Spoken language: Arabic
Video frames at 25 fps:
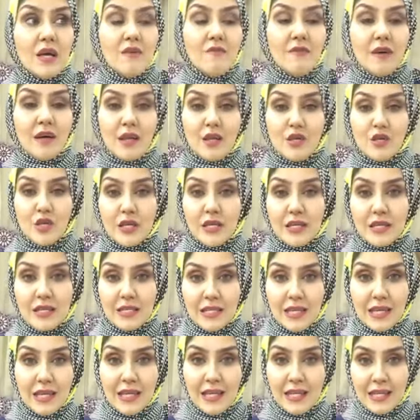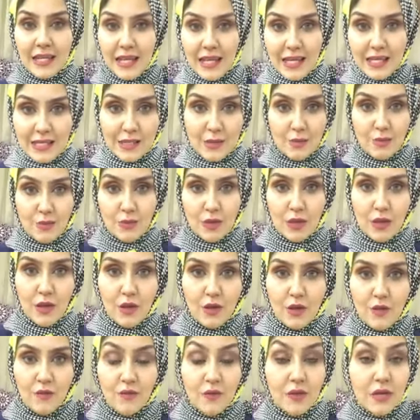فعلشان كده لازم
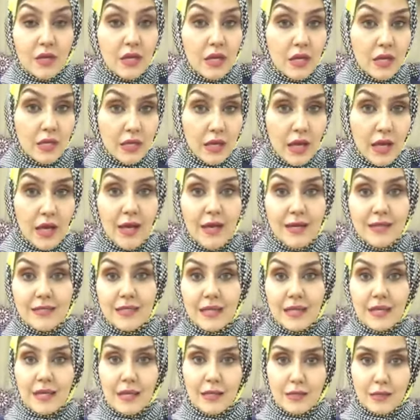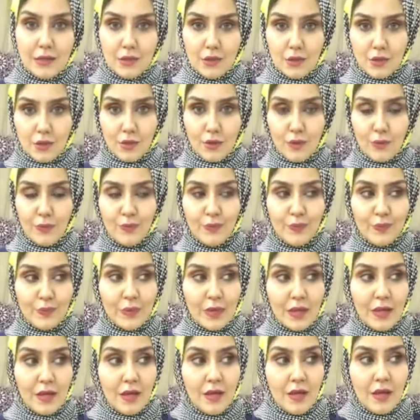نعرف ايه هي احتياجات الرجل
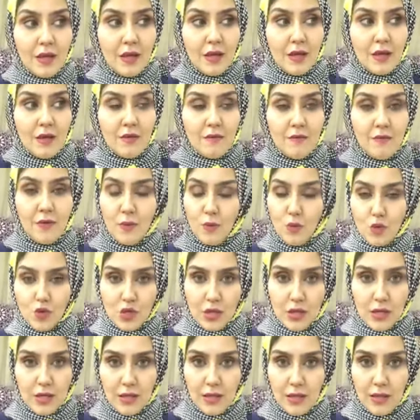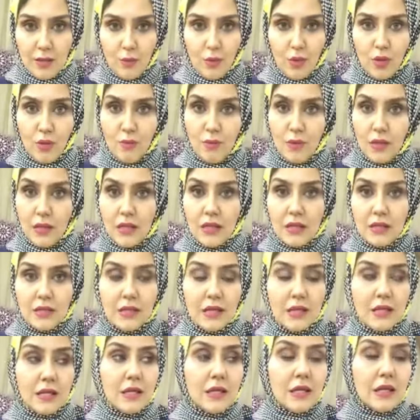في مشكلة مهمة
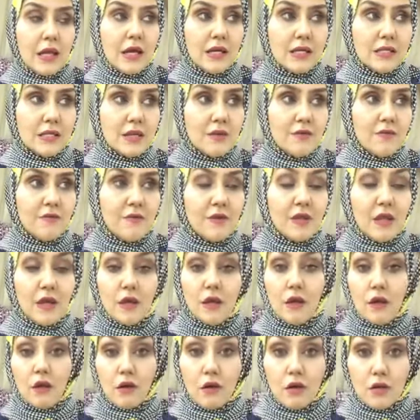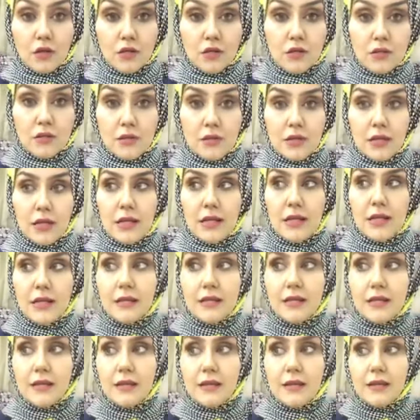جدا للأسف في العلاقات
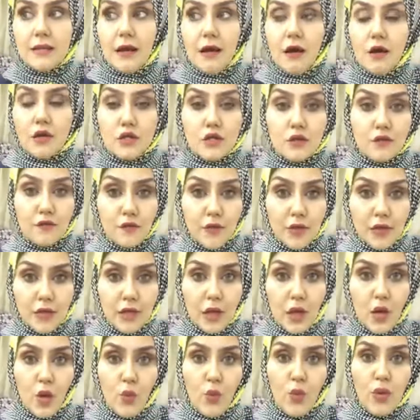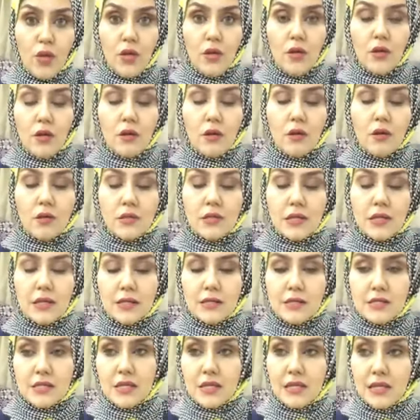العاطفية والعلاقات
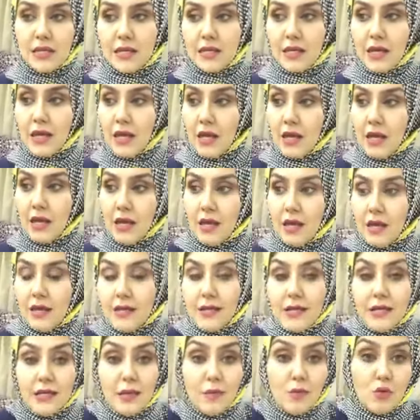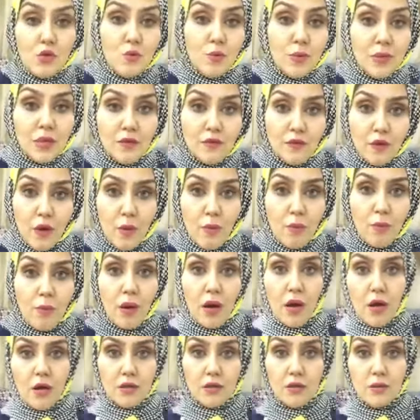الإنسانية إن إحنا مش بنفهم
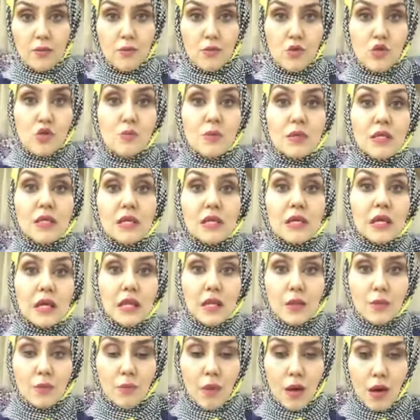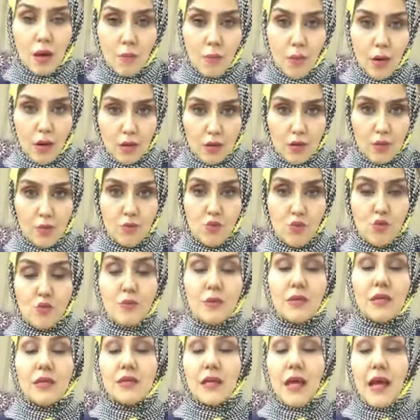بعض مش بنتكلم مع بعض مش
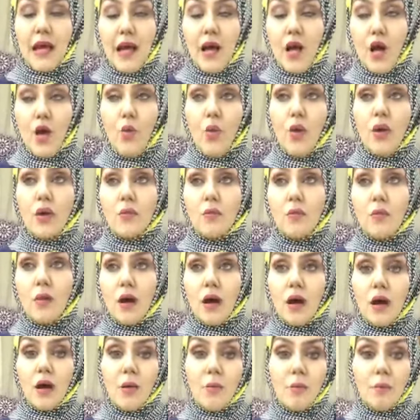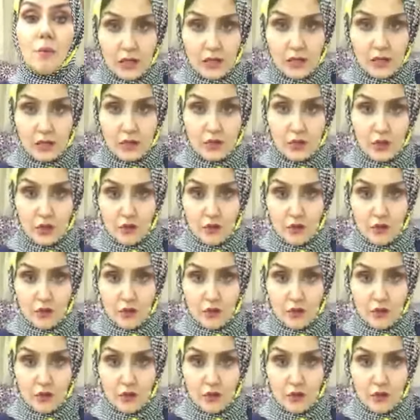بنتحاور حاجات